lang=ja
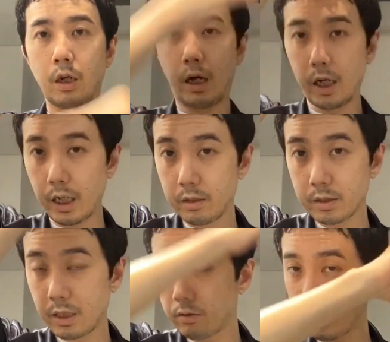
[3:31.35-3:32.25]
明る
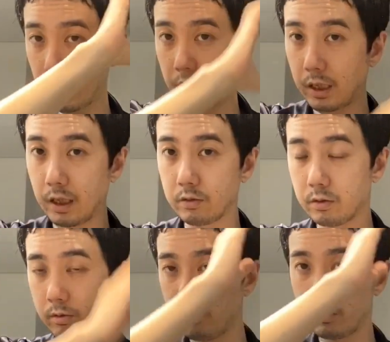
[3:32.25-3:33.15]
さの差があ
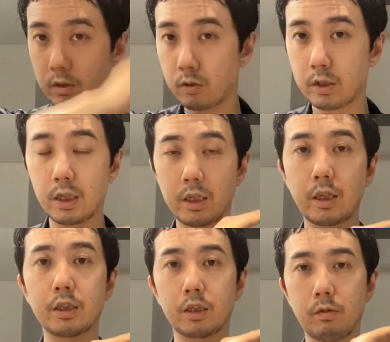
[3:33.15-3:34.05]
る素材に
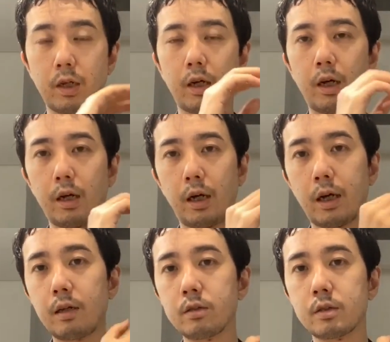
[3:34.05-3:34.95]
対しては明
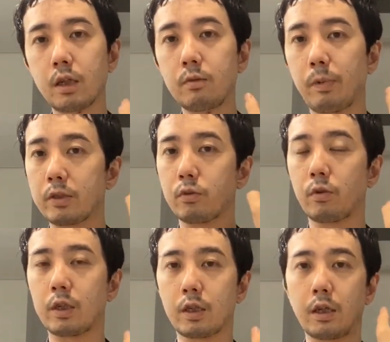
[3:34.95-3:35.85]
るすぎる場所と
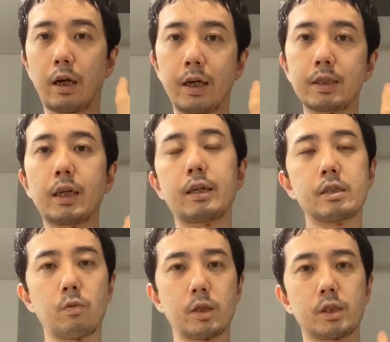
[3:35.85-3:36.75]
かだけが鮮やかに
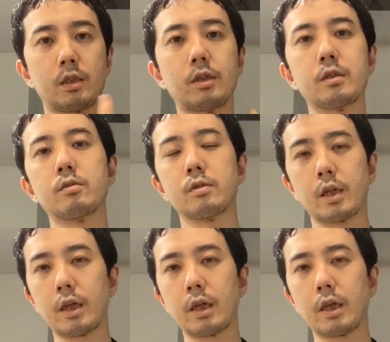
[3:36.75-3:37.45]
染まっちゃったりするんで、